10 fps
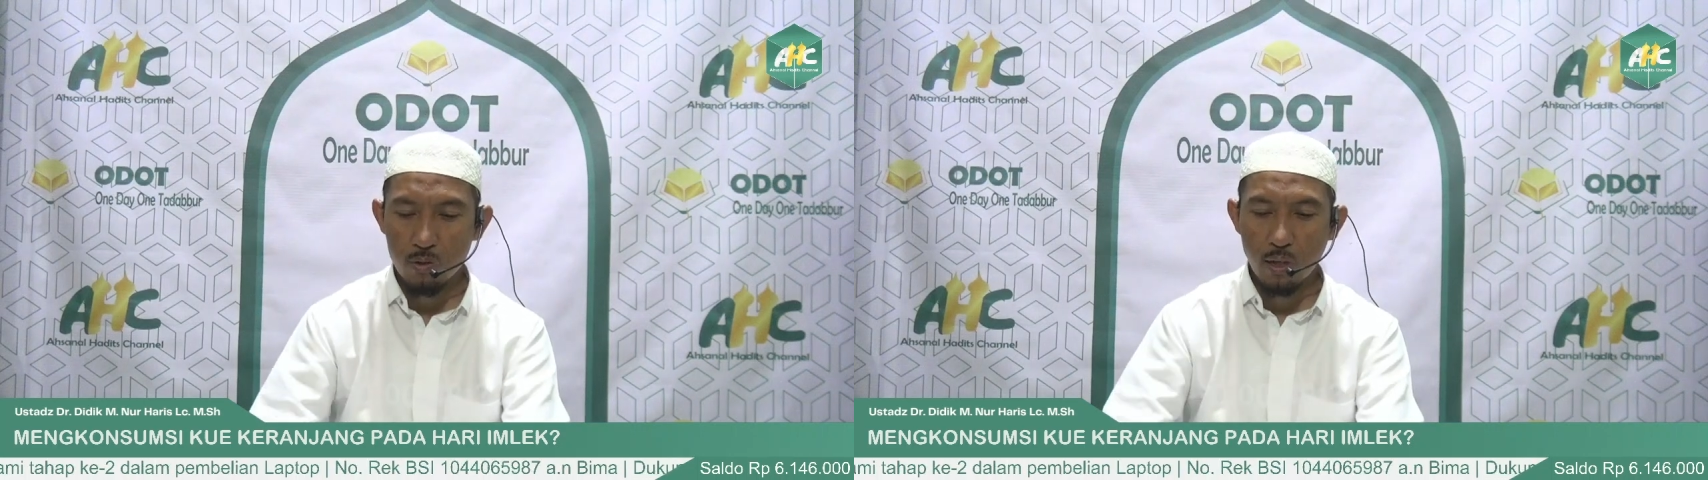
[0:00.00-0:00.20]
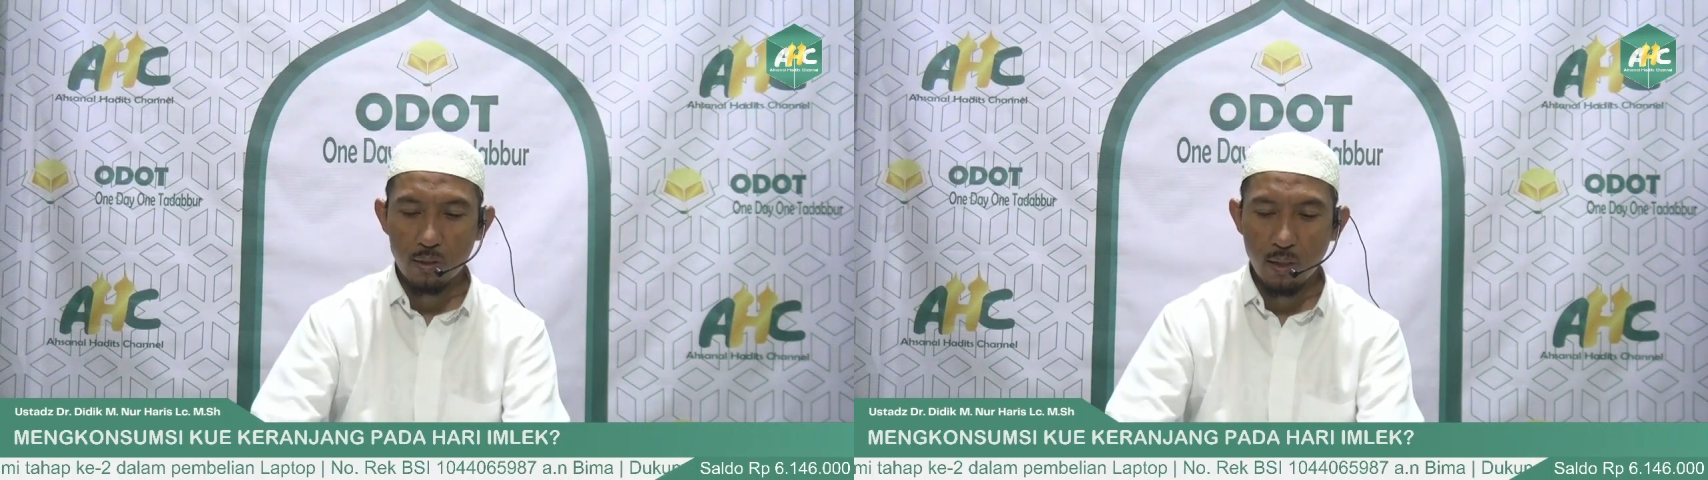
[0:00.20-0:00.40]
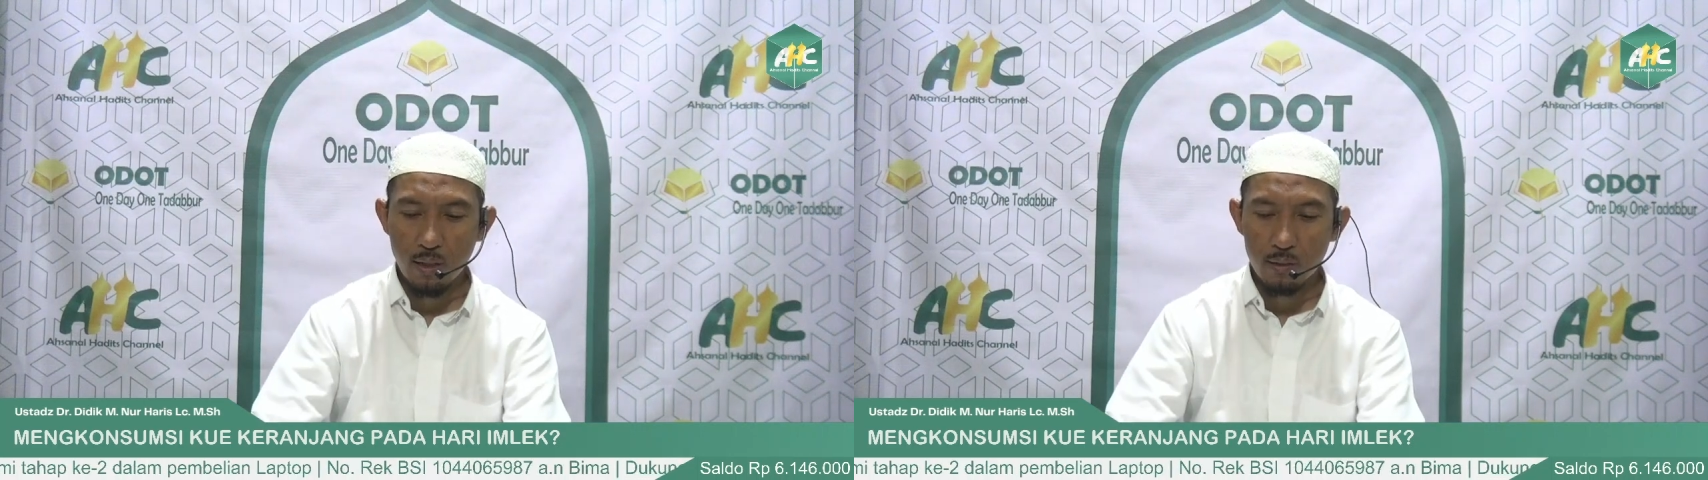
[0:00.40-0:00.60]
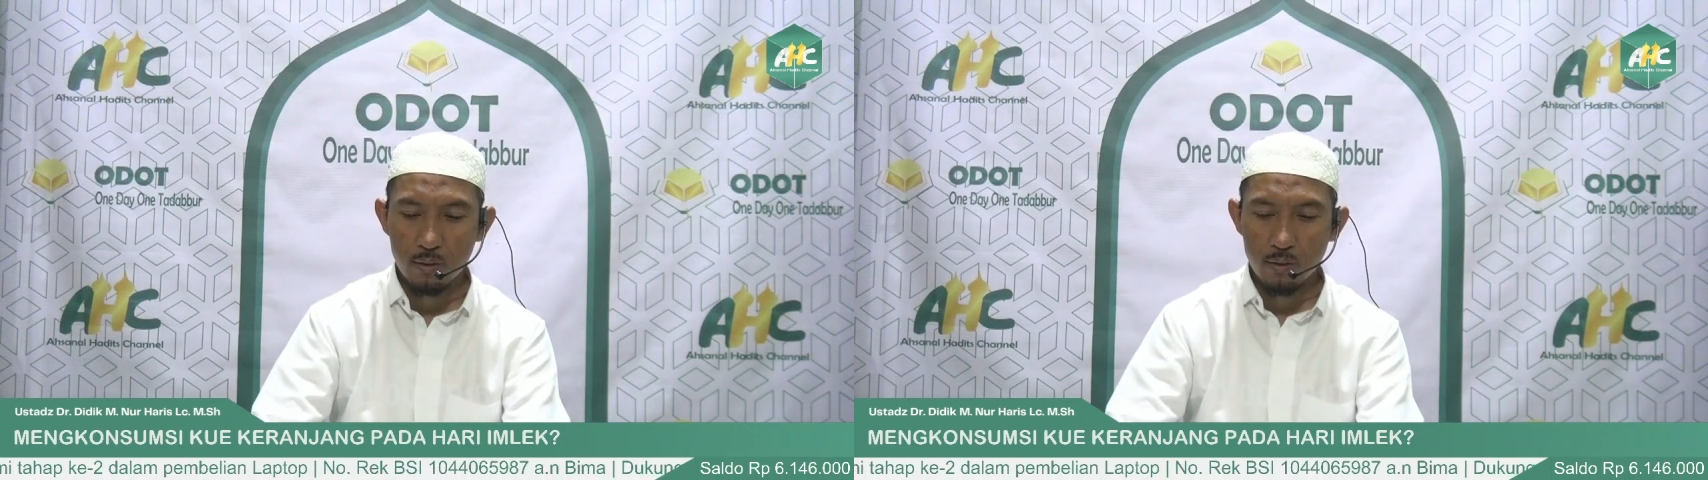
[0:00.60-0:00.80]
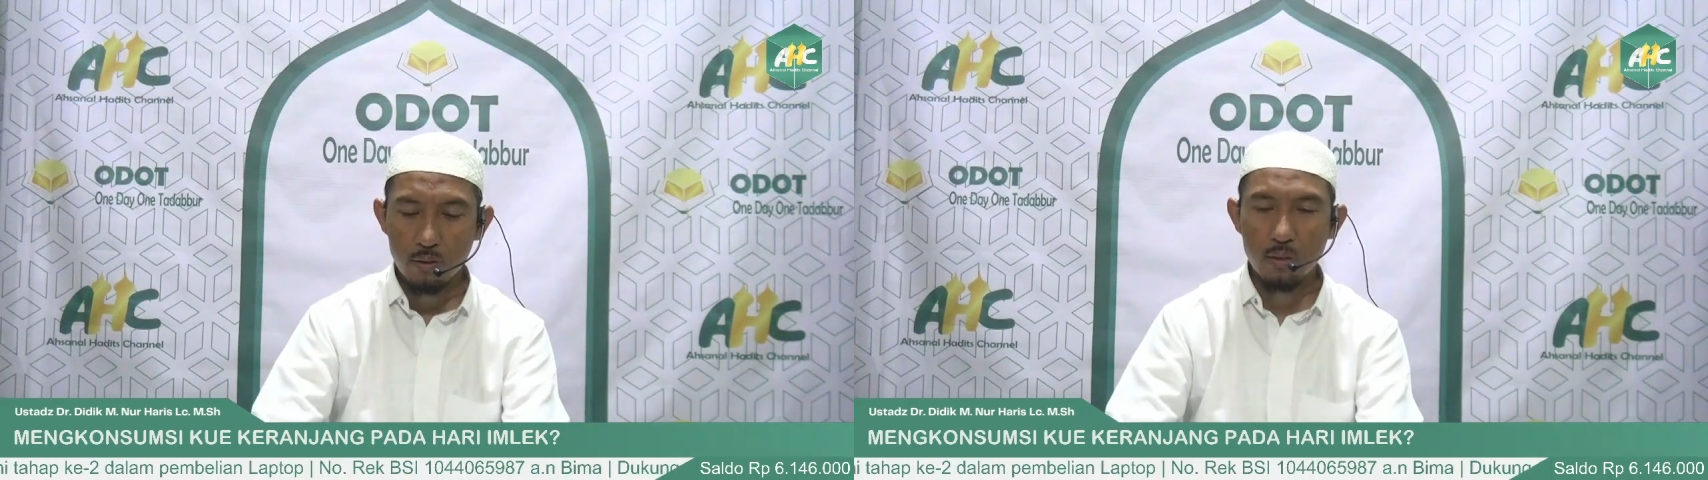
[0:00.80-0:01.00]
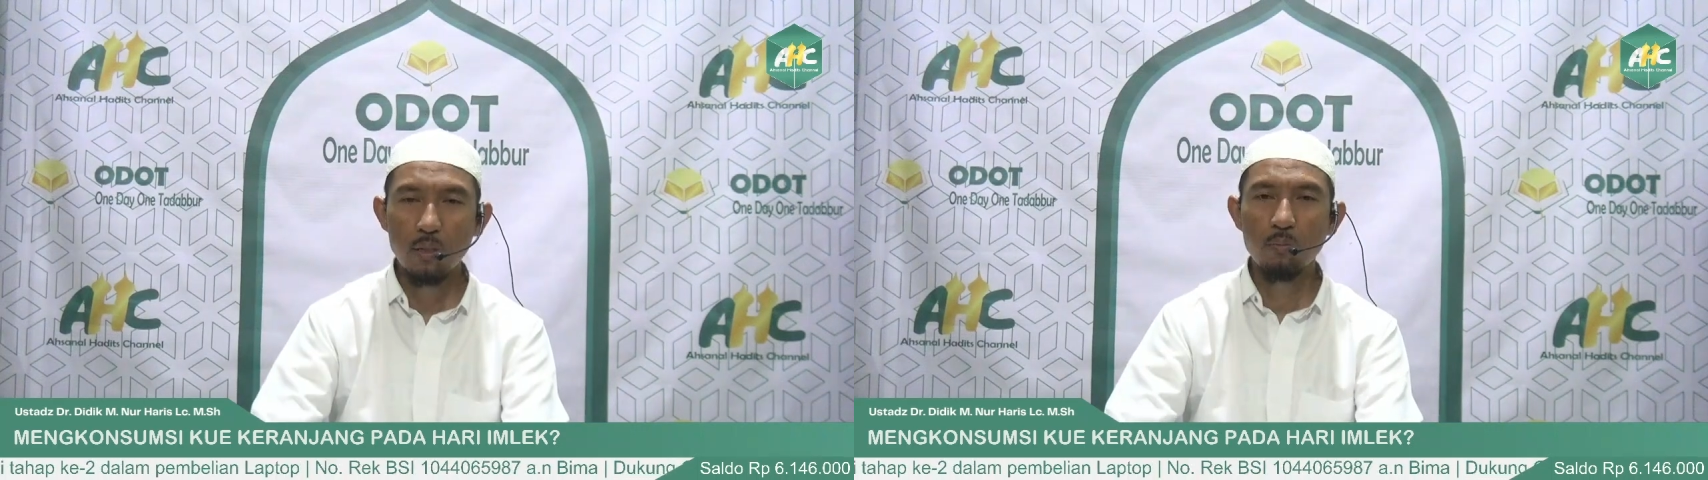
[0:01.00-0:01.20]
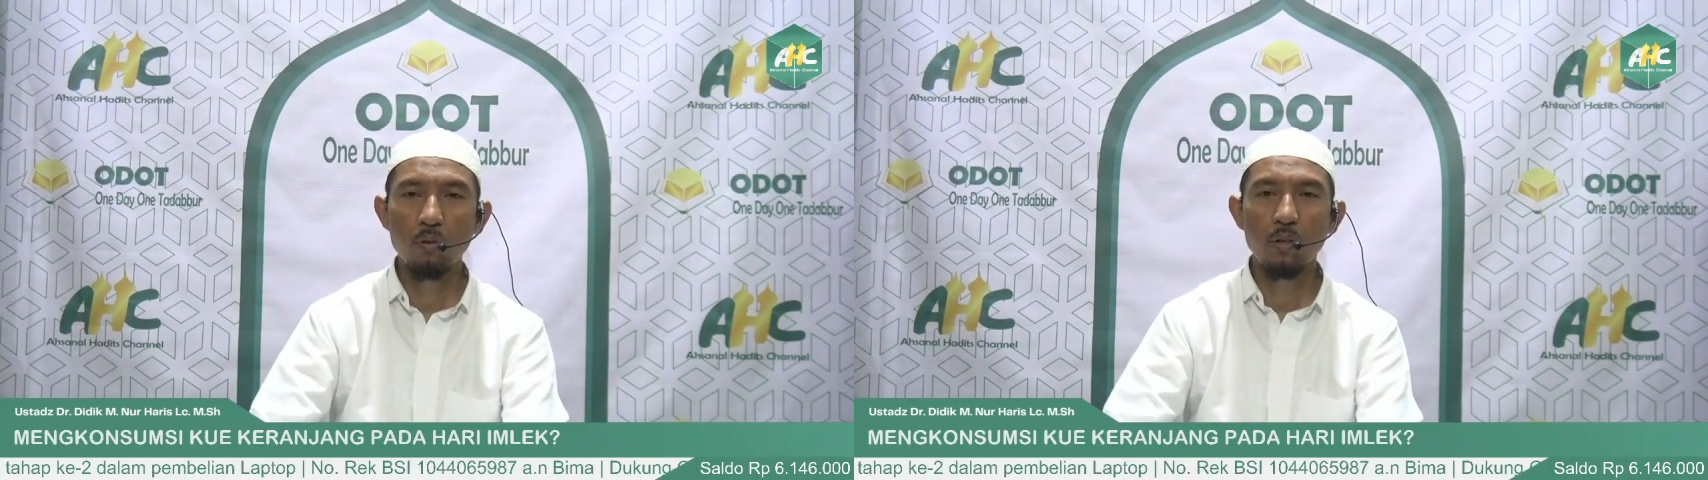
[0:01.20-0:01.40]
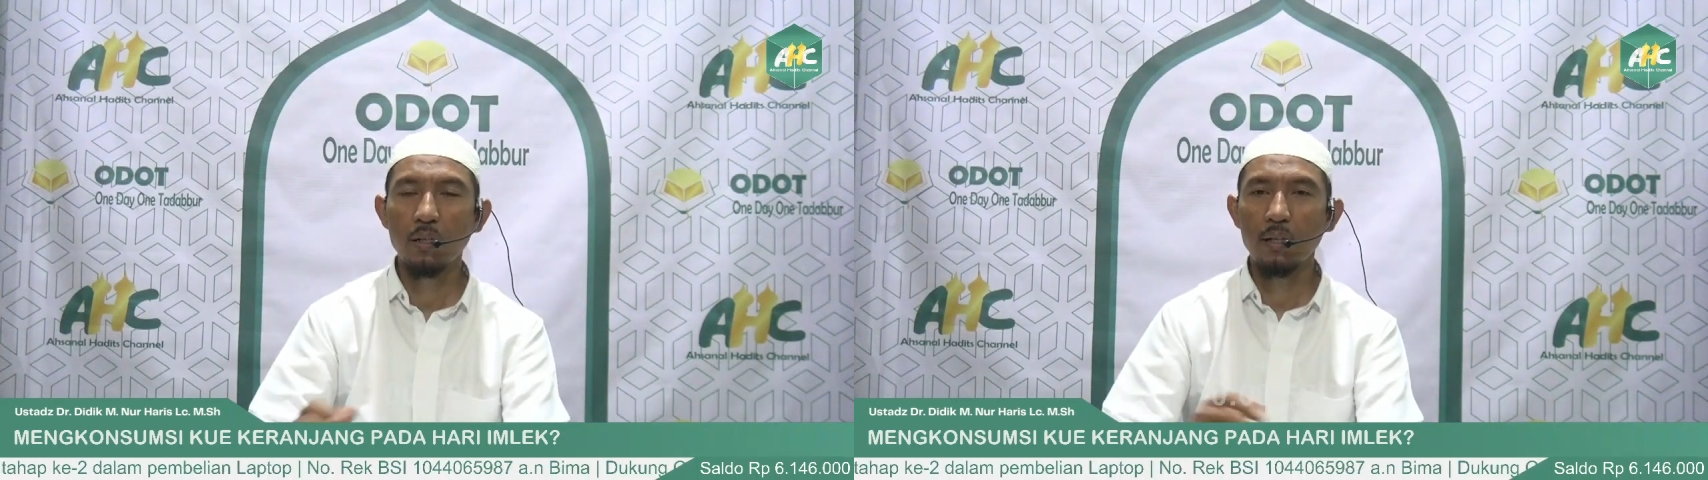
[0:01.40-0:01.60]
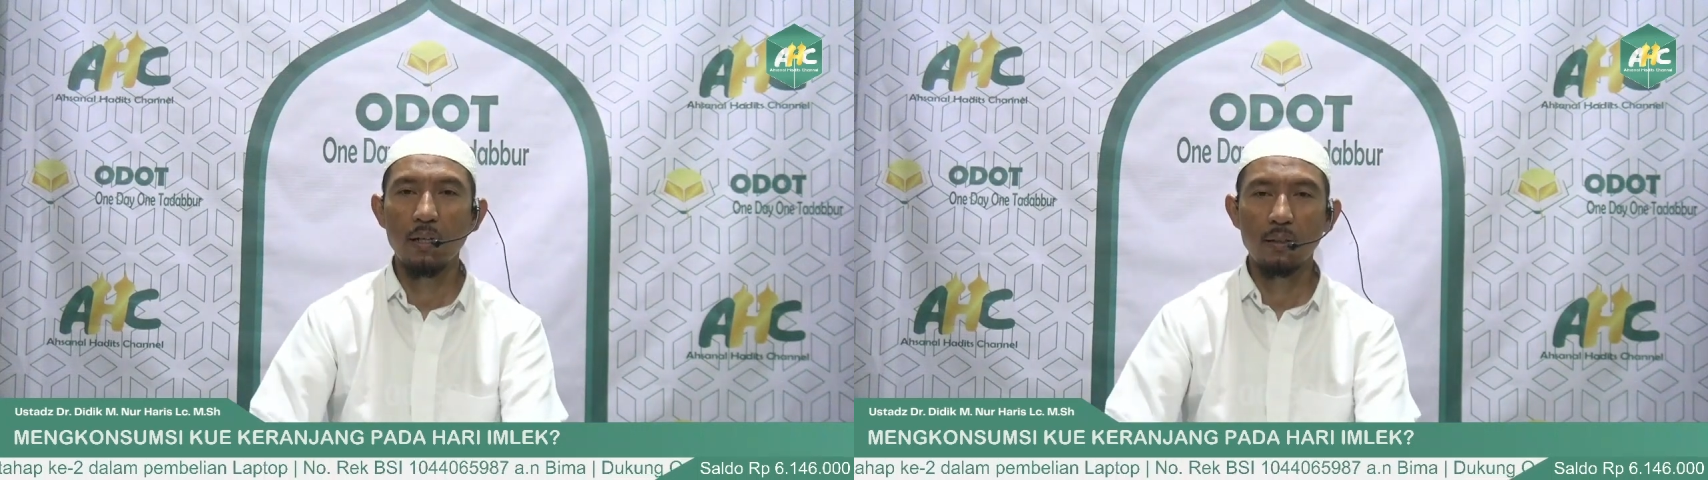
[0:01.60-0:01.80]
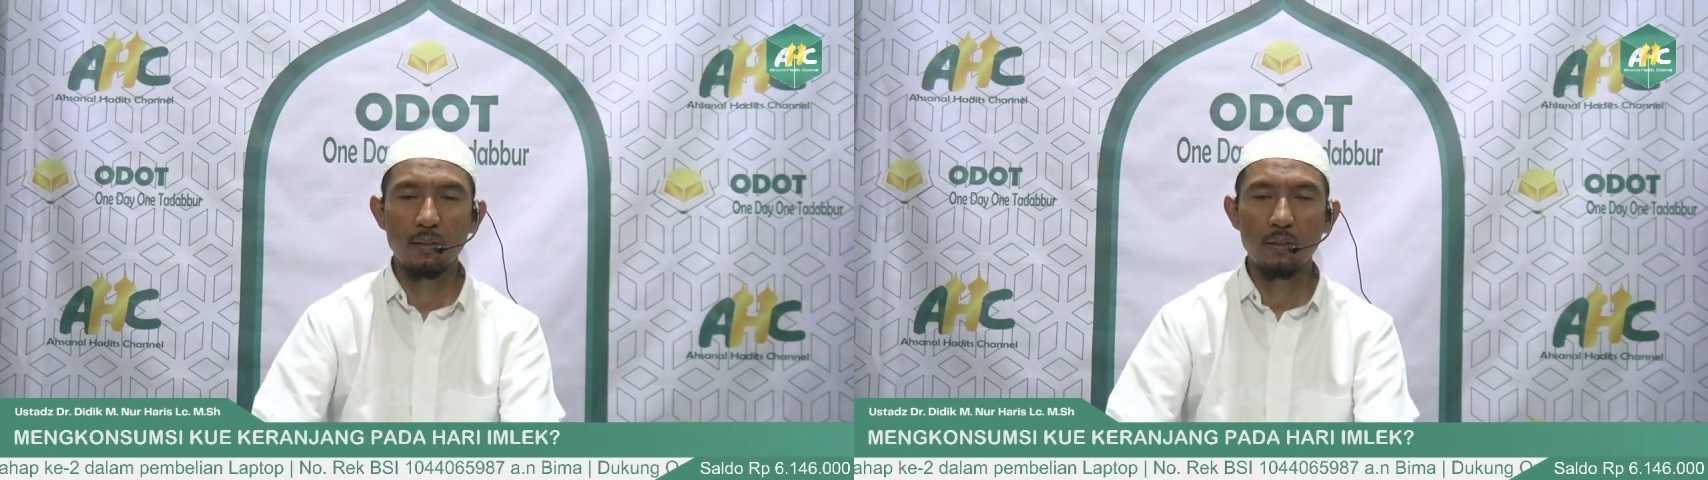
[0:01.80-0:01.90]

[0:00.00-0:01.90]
syariat dibolehkan